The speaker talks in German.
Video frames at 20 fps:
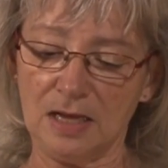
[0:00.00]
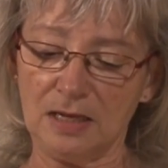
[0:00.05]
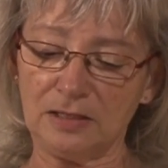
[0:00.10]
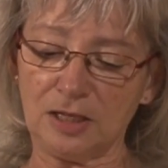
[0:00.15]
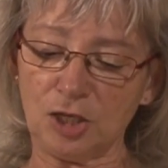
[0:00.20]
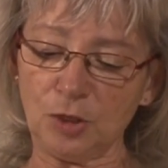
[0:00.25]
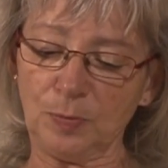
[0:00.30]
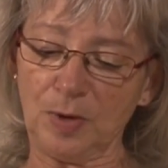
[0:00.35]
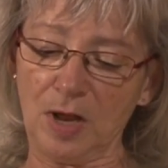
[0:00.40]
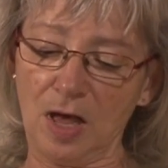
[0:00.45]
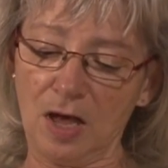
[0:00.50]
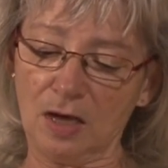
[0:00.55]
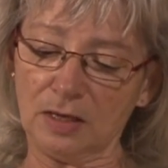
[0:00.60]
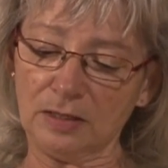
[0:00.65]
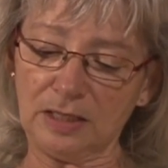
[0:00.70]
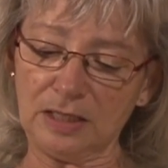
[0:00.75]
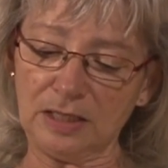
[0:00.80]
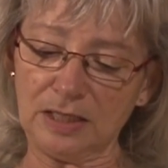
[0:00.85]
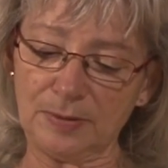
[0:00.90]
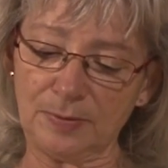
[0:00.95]
Da sprachen
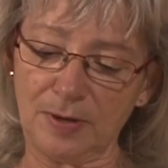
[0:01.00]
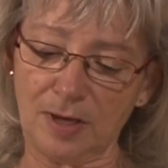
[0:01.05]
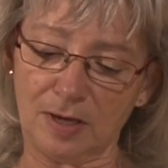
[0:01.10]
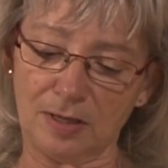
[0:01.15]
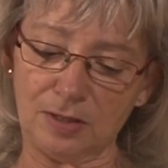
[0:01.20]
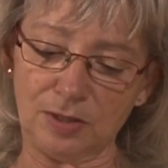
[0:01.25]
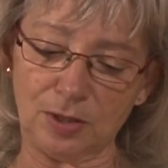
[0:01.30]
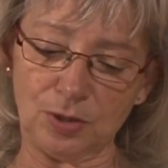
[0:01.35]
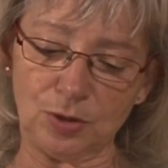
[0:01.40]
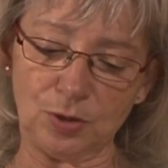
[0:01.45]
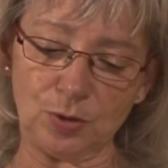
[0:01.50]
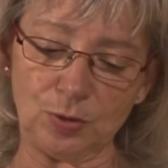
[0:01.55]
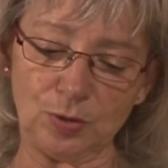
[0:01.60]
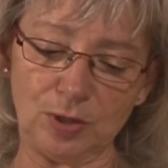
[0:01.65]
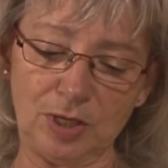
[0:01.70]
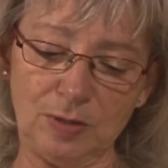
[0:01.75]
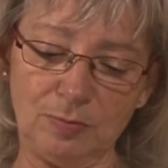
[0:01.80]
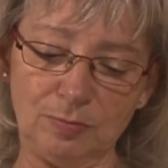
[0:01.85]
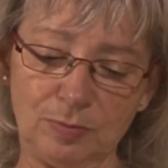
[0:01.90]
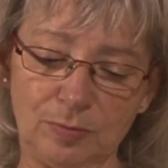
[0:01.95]
die zwei anderen zu
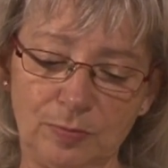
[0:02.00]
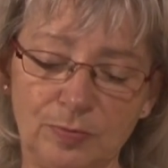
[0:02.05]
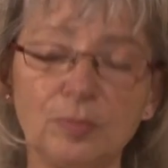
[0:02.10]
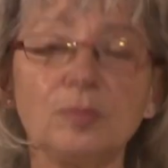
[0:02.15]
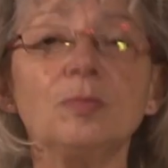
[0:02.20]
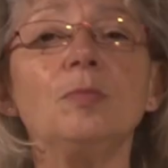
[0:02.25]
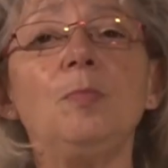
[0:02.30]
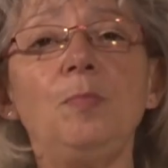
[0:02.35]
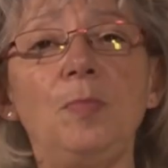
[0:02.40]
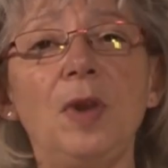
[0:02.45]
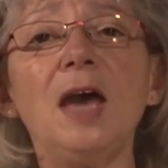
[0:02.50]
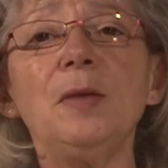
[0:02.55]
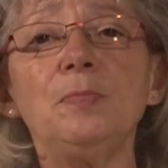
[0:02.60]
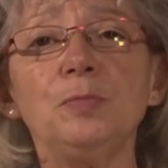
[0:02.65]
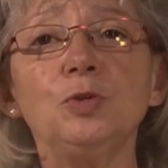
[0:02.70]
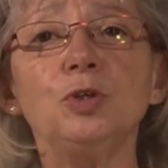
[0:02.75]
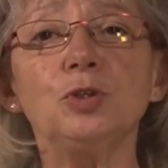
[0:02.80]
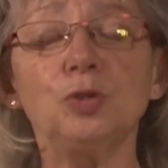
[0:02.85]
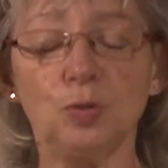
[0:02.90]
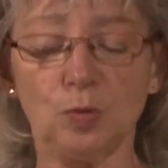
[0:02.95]
ihm, bleib
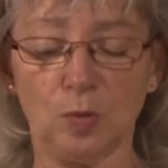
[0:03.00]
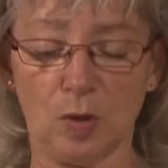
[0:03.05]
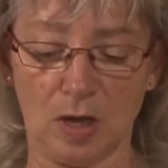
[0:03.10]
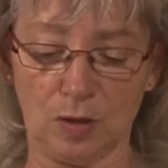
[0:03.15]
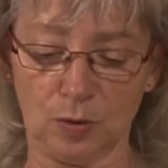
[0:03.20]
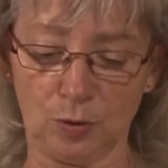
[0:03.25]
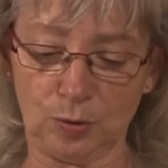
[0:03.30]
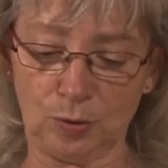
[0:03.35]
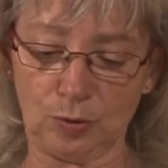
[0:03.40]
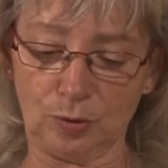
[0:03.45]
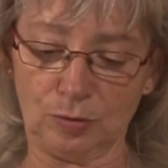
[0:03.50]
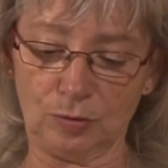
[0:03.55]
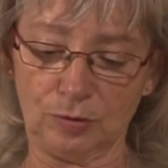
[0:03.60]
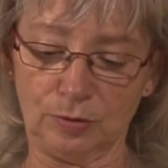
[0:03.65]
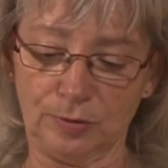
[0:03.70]
nur zu Haus.